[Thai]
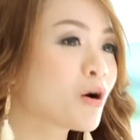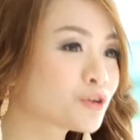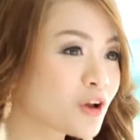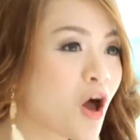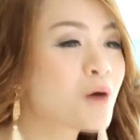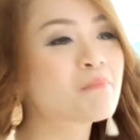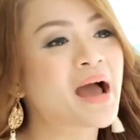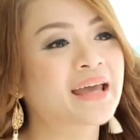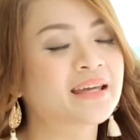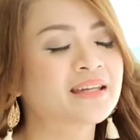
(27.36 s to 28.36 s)
บอร์ดทดลองให
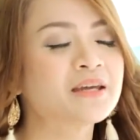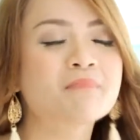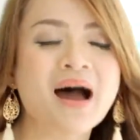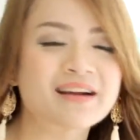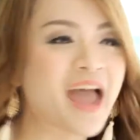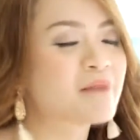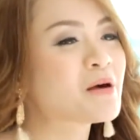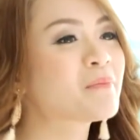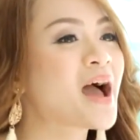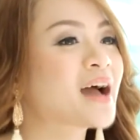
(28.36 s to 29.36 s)
ม่ที่มาแรง
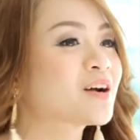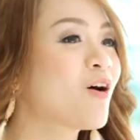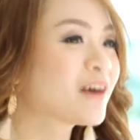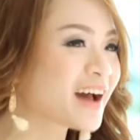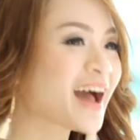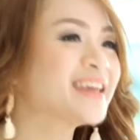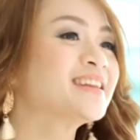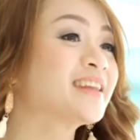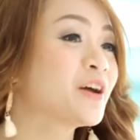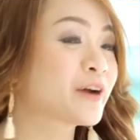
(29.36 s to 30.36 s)
มากๆ ของค่าย
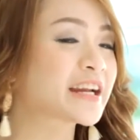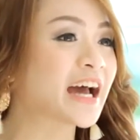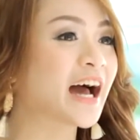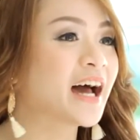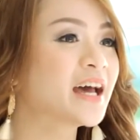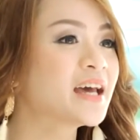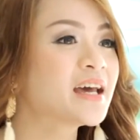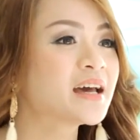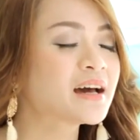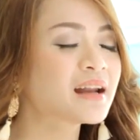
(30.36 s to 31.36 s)
Intel กันค่ะ
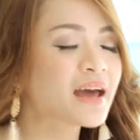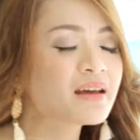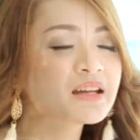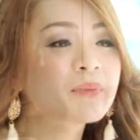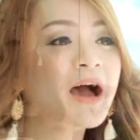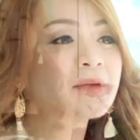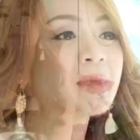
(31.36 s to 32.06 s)
หลายเดือนที่ผ่าน